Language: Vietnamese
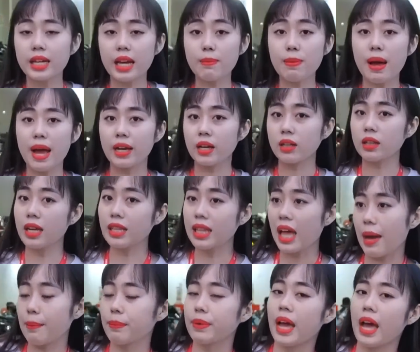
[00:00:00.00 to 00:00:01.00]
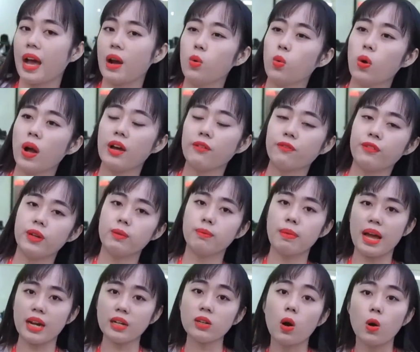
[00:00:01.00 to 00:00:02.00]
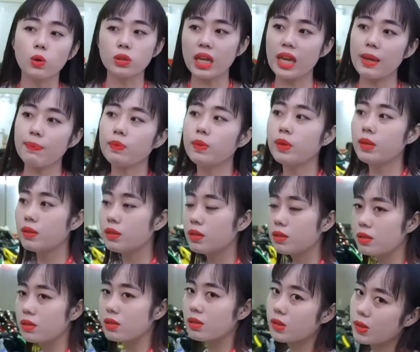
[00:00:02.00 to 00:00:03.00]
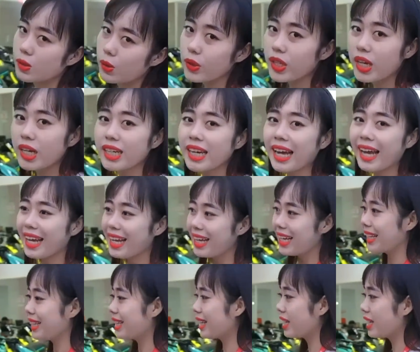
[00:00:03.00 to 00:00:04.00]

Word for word: thì các bạn có thể tham khảo qua phiên bản độ tem của Như ha